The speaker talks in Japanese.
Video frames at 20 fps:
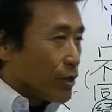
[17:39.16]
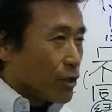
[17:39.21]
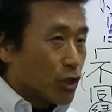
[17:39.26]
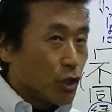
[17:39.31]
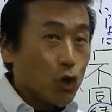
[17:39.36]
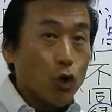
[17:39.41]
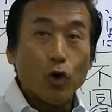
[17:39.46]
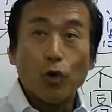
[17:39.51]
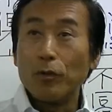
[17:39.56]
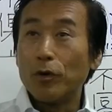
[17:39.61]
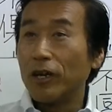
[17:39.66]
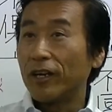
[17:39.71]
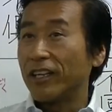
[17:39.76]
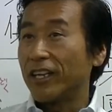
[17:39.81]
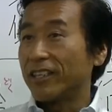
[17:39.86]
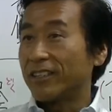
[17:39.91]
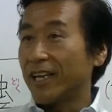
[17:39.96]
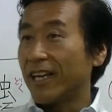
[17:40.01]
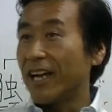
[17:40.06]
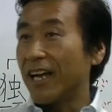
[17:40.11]
聴聞がで
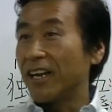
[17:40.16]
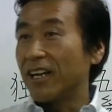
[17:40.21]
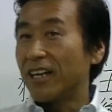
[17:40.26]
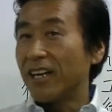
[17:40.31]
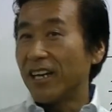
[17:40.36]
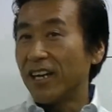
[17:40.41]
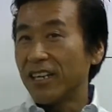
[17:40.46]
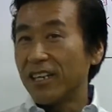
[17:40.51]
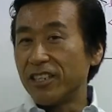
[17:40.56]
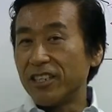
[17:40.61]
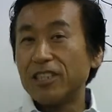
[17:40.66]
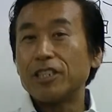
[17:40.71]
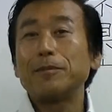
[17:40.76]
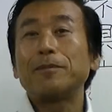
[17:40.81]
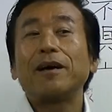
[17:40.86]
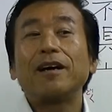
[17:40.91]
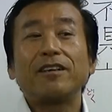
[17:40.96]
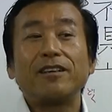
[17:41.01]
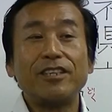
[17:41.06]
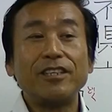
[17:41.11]
きたら一
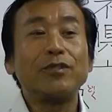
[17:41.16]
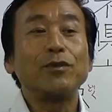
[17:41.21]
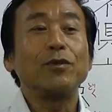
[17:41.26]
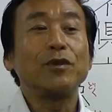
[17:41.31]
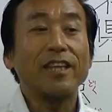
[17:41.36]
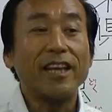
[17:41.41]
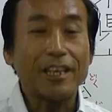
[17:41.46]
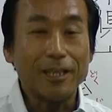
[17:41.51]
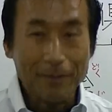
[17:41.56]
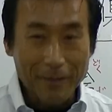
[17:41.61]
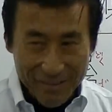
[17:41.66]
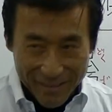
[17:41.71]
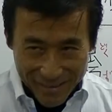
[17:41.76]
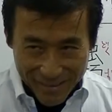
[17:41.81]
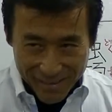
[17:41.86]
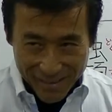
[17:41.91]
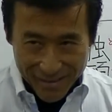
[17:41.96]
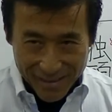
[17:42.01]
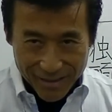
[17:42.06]
番理想であります、